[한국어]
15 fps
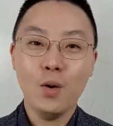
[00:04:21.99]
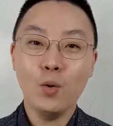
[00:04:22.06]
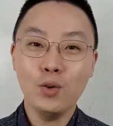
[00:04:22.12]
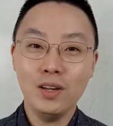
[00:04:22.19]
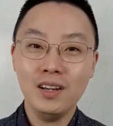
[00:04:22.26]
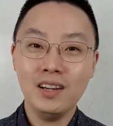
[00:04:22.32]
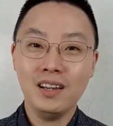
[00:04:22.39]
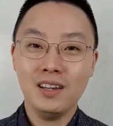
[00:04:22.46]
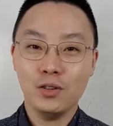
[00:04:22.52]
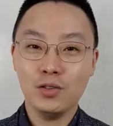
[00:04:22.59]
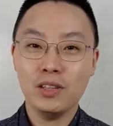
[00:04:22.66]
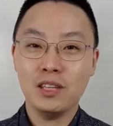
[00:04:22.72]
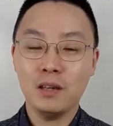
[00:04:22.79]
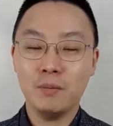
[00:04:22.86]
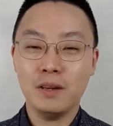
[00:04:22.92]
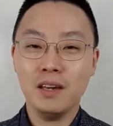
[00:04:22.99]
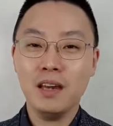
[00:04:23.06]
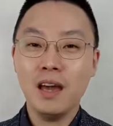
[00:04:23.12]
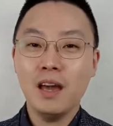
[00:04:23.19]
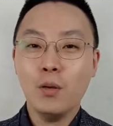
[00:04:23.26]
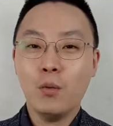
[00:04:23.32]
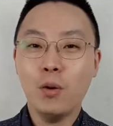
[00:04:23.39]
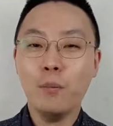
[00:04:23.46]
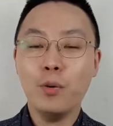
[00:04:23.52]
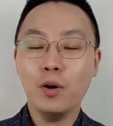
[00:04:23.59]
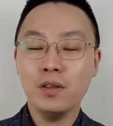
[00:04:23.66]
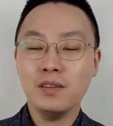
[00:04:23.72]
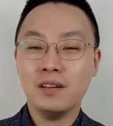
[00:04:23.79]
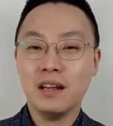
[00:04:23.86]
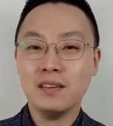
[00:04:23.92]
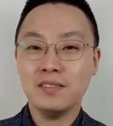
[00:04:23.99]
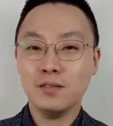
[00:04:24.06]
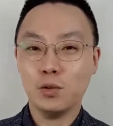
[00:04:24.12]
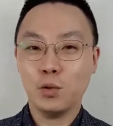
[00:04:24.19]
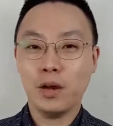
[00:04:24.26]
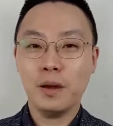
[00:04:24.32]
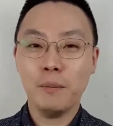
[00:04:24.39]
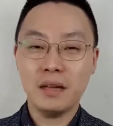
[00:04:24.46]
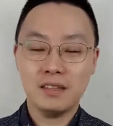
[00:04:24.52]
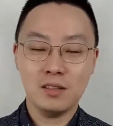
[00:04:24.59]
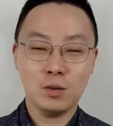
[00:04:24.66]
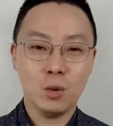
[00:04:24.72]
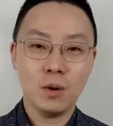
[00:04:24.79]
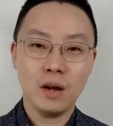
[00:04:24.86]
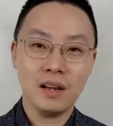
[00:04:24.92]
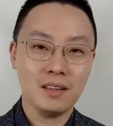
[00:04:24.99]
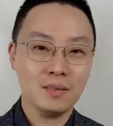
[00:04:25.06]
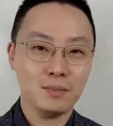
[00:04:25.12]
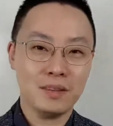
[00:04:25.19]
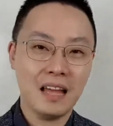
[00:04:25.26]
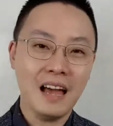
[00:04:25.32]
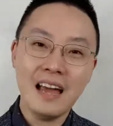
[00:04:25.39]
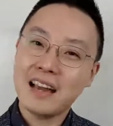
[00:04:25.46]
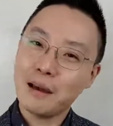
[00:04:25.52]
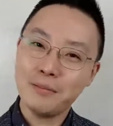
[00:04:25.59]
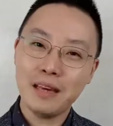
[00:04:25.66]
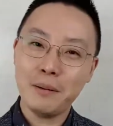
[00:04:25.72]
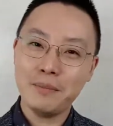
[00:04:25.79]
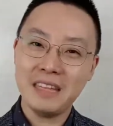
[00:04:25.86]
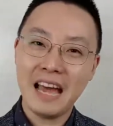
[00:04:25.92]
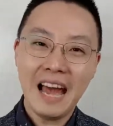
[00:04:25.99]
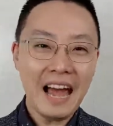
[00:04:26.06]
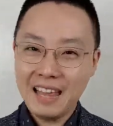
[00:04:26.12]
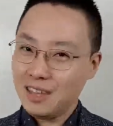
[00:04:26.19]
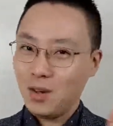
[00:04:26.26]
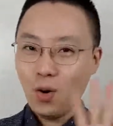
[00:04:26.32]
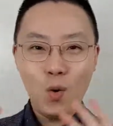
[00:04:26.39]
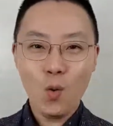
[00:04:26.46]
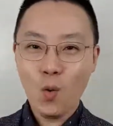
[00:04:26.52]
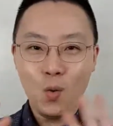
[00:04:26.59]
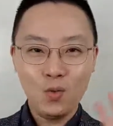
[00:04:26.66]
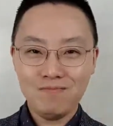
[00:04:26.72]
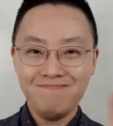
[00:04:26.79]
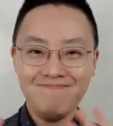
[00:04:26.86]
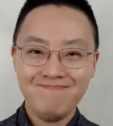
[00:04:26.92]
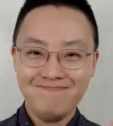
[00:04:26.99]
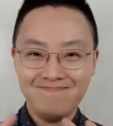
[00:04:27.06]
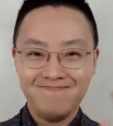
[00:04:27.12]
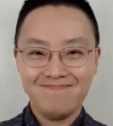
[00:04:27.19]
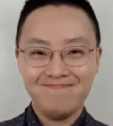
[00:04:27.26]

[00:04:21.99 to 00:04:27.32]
오늘 유신티비 원포인트 레슨 조회 마치도록 하겠습니다. 감사합니다. 안녕.